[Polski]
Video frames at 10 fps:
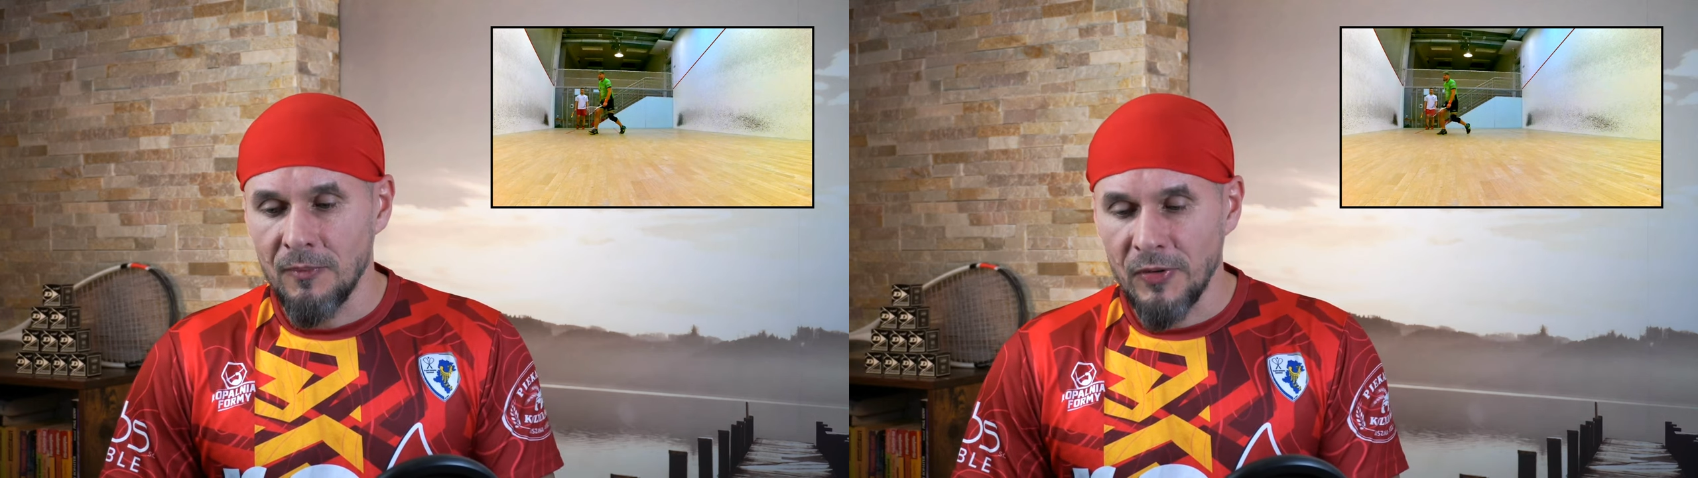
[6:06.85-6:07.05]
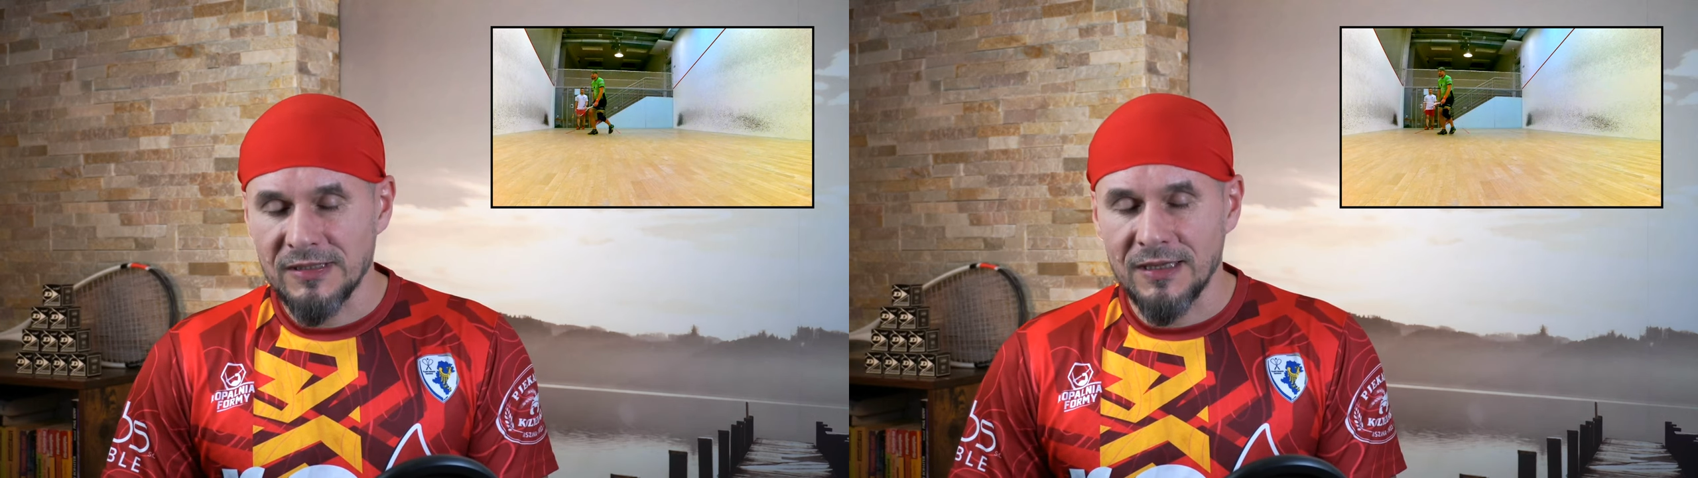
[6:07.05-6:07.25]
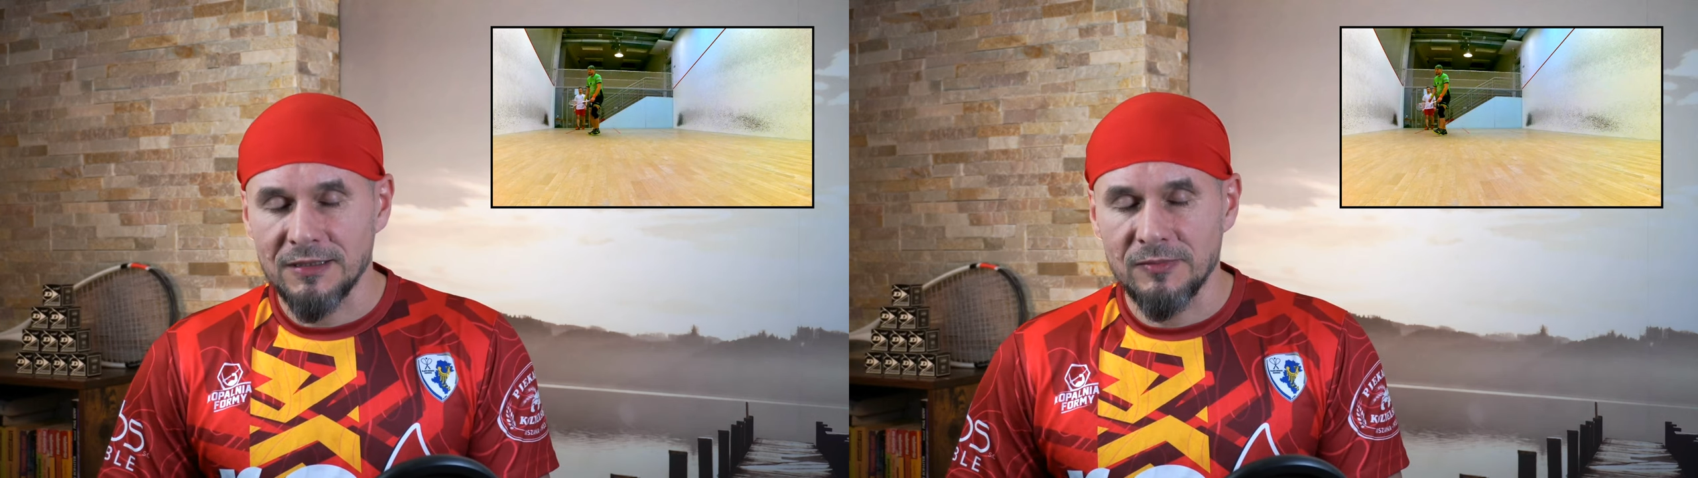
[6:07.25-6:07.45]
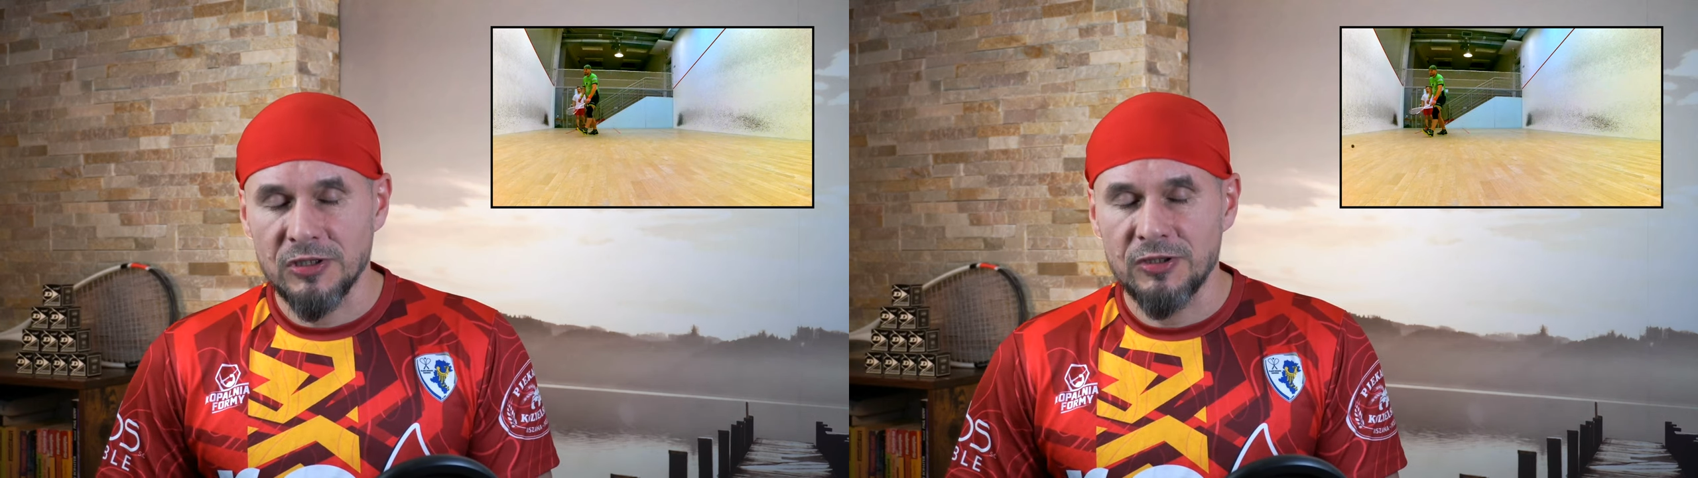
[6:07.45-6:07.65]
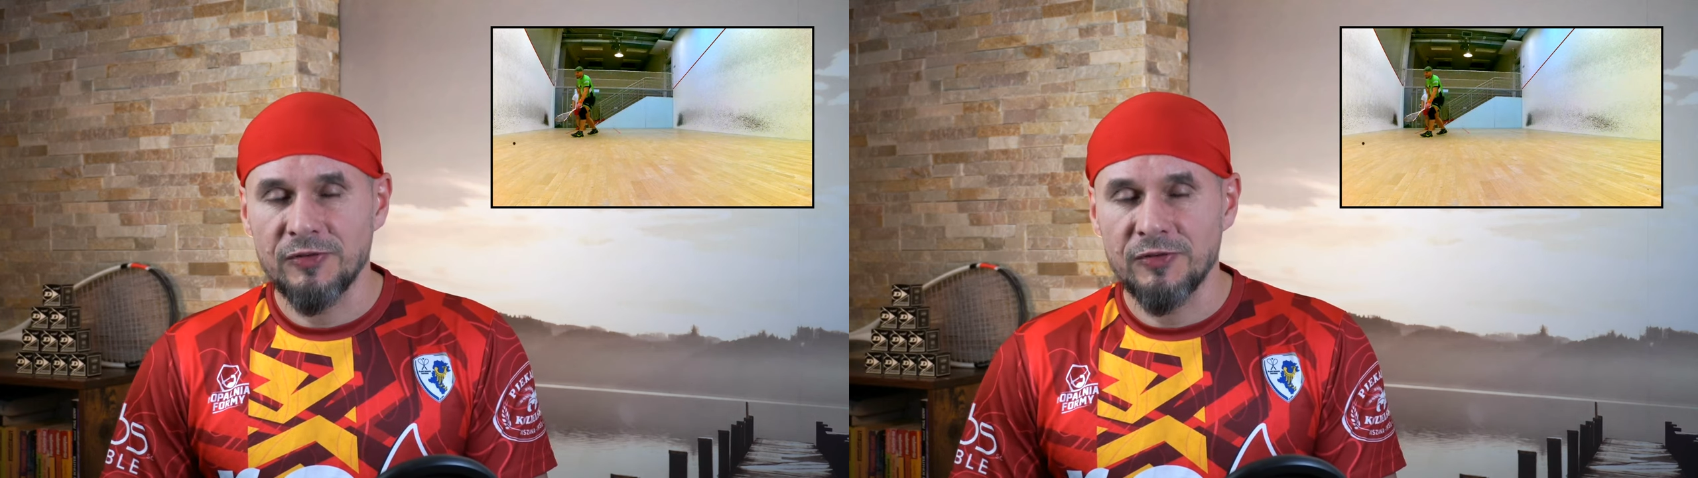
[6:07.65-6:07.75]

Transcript: Poza tym, że